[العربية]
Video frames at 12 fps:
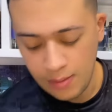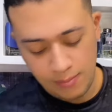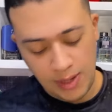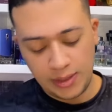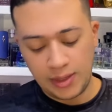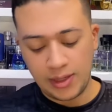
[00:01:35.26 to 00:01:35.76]

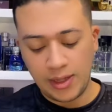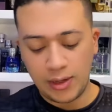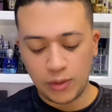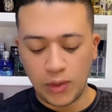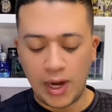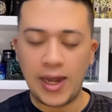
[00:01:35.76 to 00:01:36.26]
بعد كده
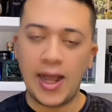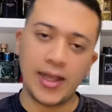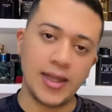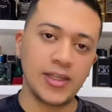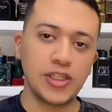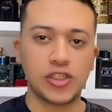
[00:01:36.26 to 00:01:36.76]
هندخل على
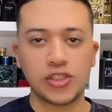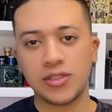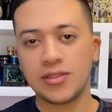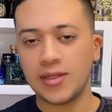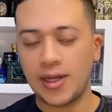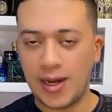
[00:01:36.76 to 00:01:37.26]
حاجه نيش
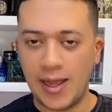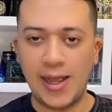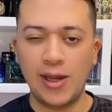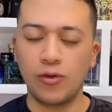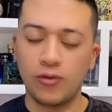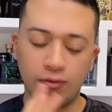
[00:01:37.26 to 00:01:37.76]
سعرها حلو